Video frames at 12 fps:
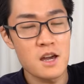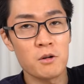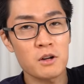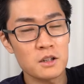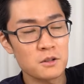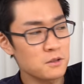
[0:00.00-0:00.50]

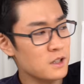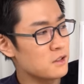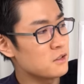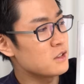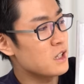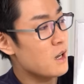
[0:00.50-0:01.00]
他の負
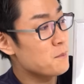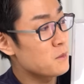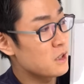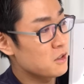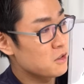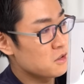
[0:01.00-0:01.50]
荷の
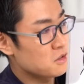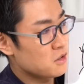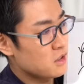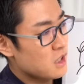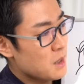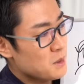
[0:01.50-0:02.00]
デカップリング用
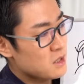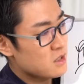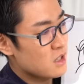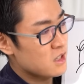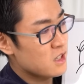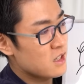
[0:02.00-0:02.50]
の
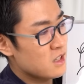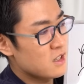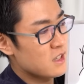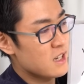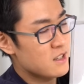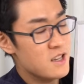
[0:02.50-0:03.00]
キャパシタに
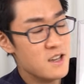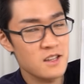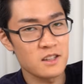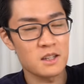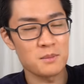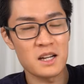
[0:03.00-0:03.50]
逃げ
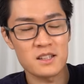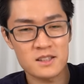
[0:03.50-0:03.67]
ていきま